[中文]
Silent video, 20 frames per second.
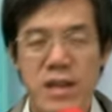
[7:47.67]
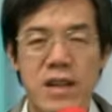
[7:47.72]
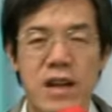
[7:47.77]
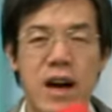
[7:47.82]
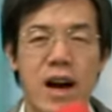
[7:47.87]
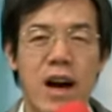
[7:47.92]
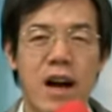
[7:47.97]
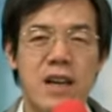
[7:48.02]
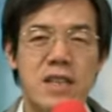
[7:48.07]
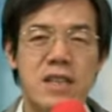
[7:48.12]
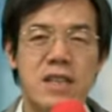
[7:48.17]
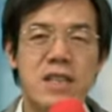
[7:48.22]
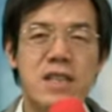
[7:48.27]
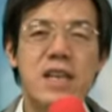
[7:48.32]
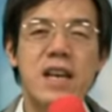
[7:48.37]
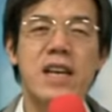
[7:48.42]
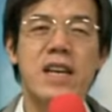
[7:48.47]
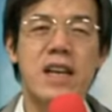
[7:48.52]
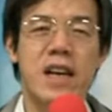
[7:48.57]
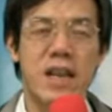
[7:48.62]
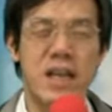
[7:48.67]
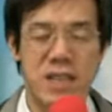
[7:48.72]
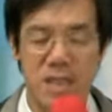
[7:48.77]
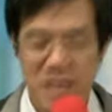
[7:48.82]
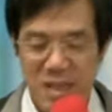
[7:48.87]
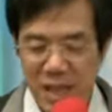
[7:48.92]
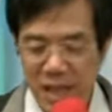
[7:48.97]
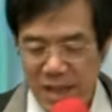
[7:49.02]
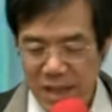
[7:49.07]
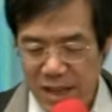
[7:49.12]
啊，献给
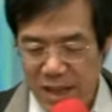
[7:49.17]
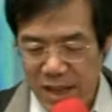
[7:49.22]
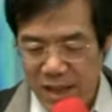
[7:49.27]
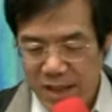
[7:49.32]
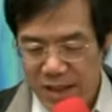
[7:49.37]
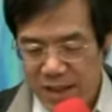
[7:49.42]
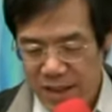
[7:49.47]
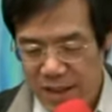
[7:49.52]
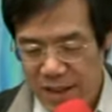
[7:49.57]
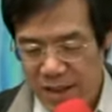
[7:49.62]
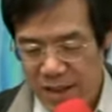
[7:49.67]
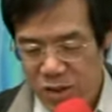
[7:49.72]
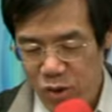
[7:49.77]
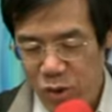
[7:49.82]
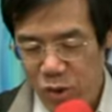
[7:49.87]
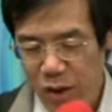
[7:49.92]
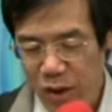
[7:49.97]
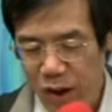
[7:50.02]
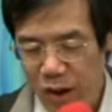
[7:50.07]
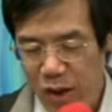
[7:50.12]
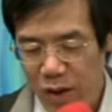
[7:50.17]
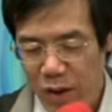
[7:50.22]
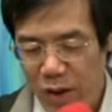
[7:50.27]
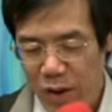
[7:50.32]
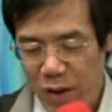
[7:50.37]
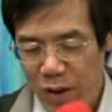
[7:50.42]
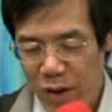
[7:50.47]
神的，就要